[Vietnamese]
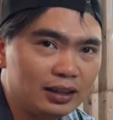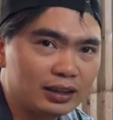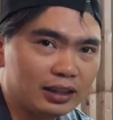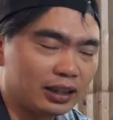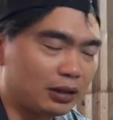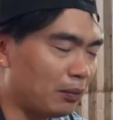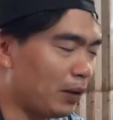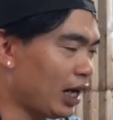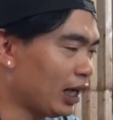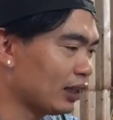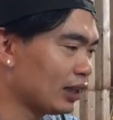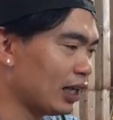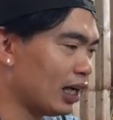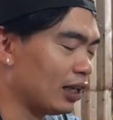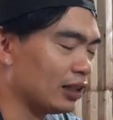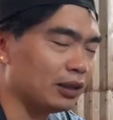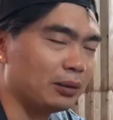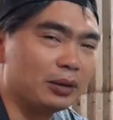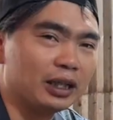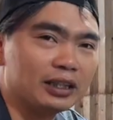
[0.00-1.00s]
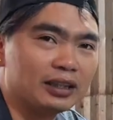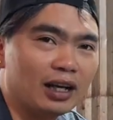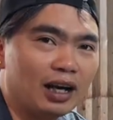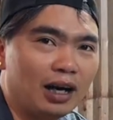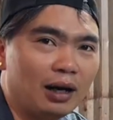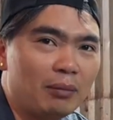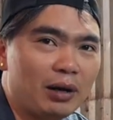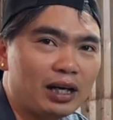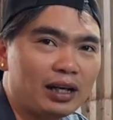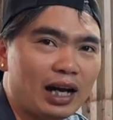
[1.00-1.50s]
thì các bác nào nhà mình
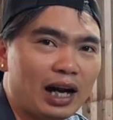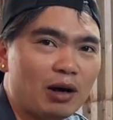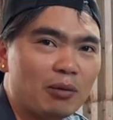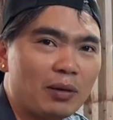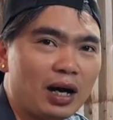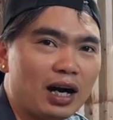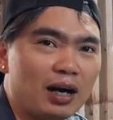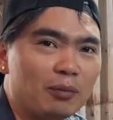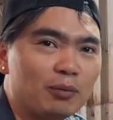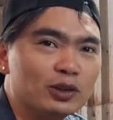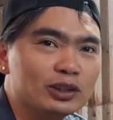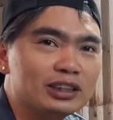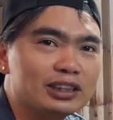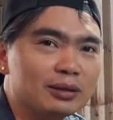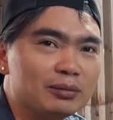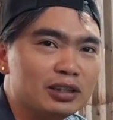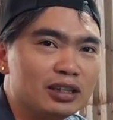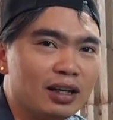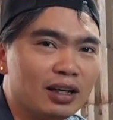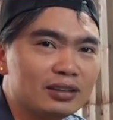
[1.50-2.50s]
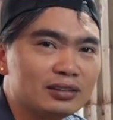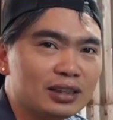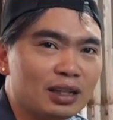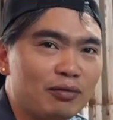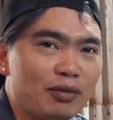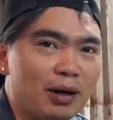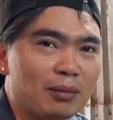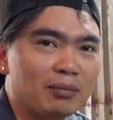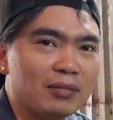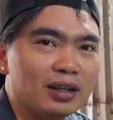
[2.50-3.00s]
à, bác nào mà muốn chiêm ngưỡng
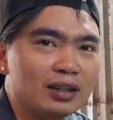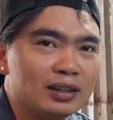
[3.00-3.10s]
tác phẩm